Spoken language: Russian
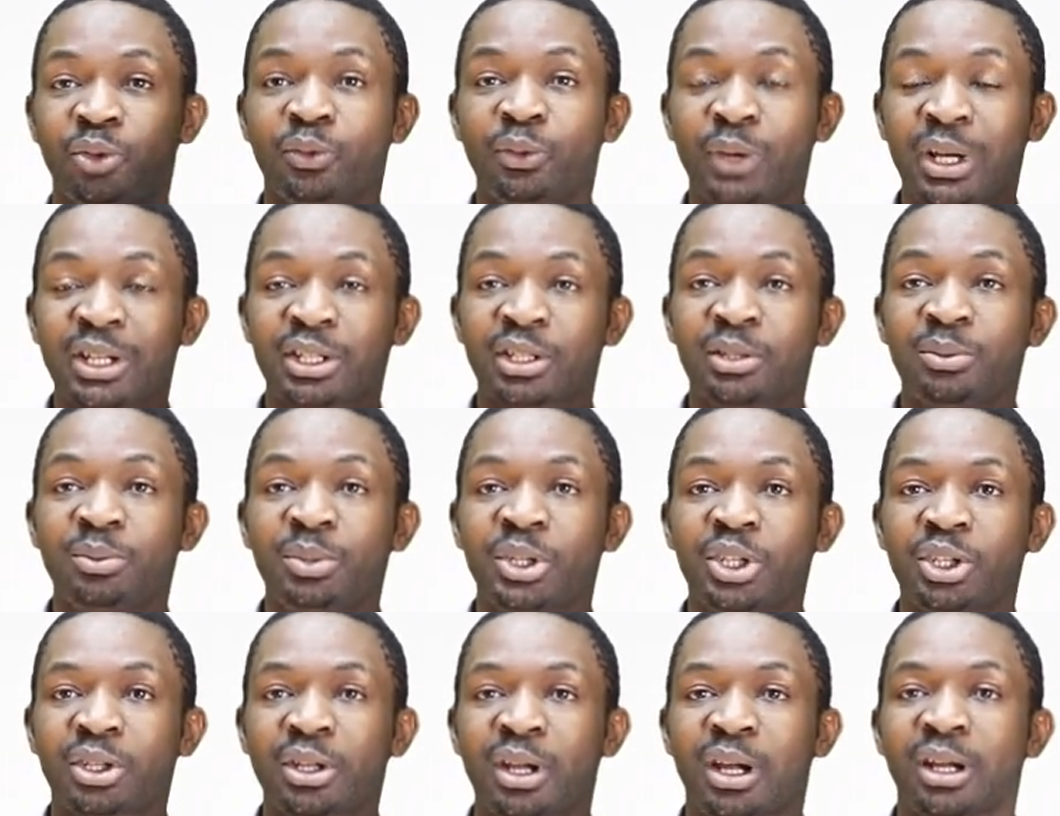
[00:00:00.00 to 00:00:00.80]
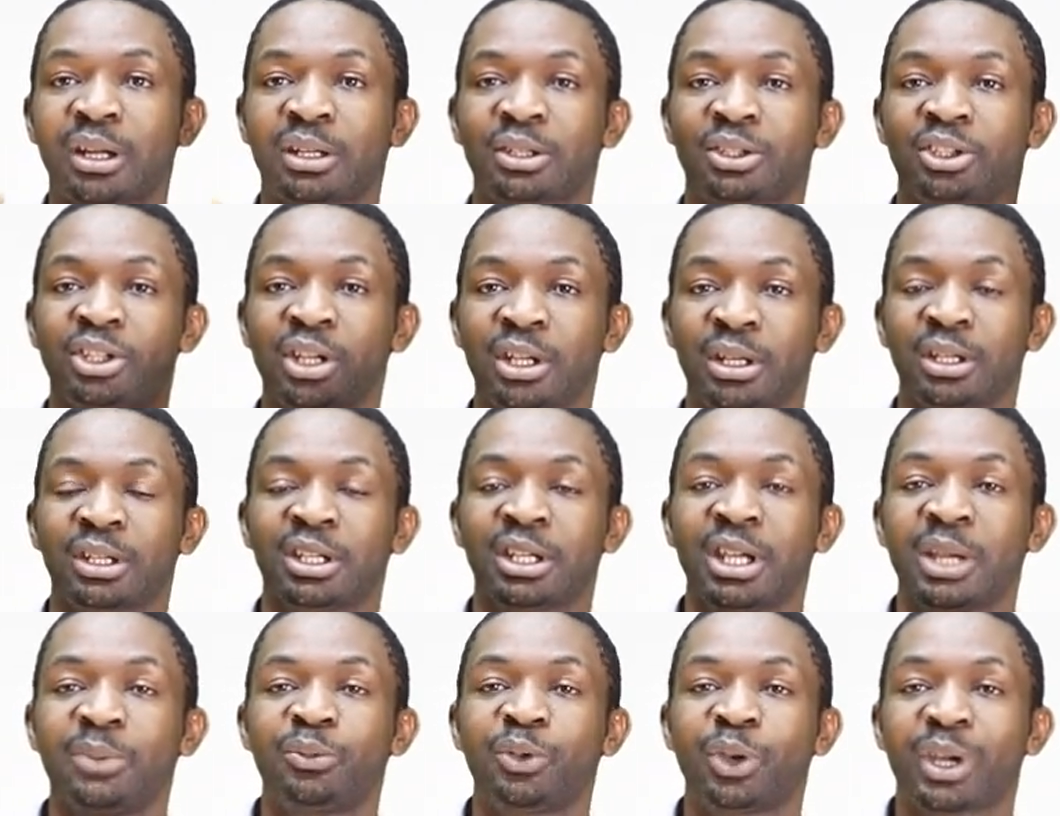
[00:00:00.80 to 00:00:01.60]
ваша мечта, чем,
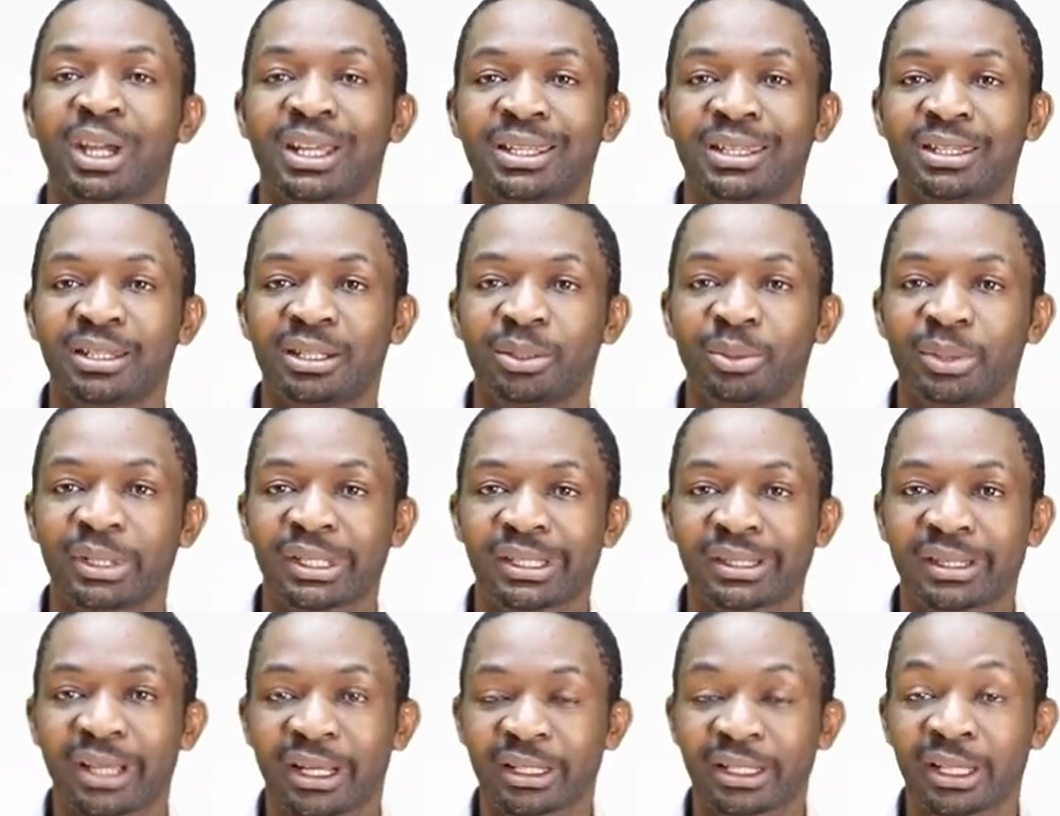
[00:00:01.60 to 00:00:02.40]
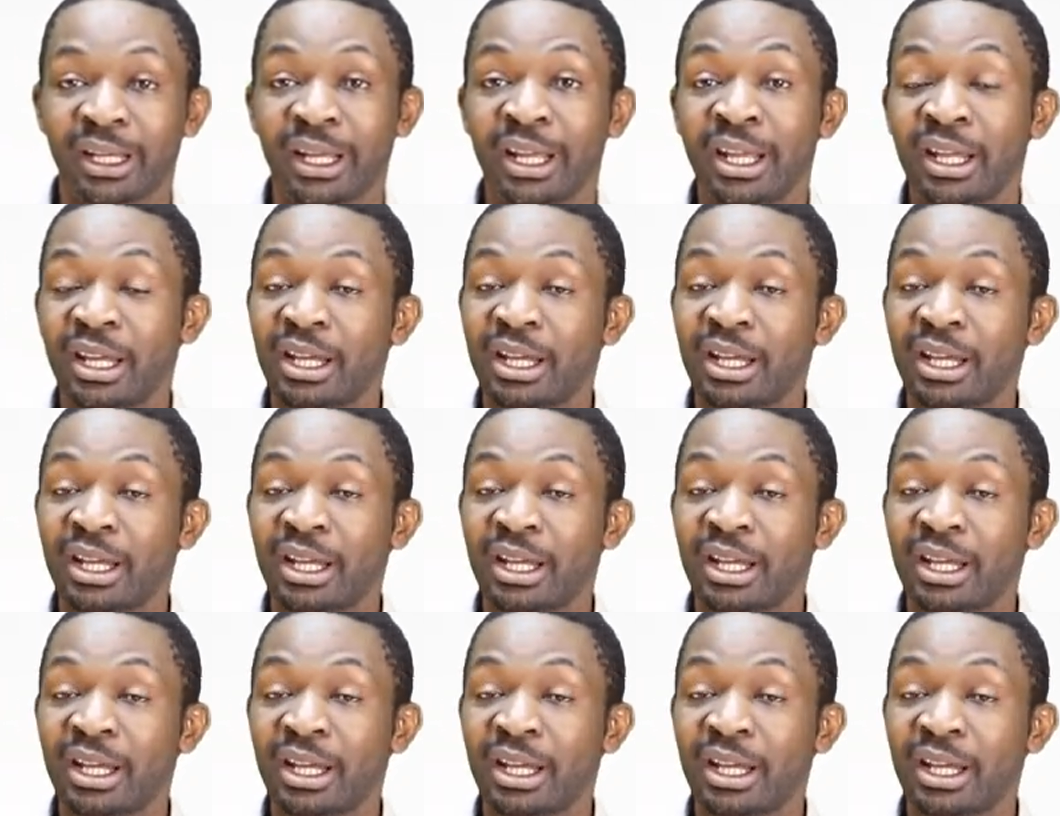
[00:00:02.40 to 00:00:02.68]
кем вы хотели бы стать.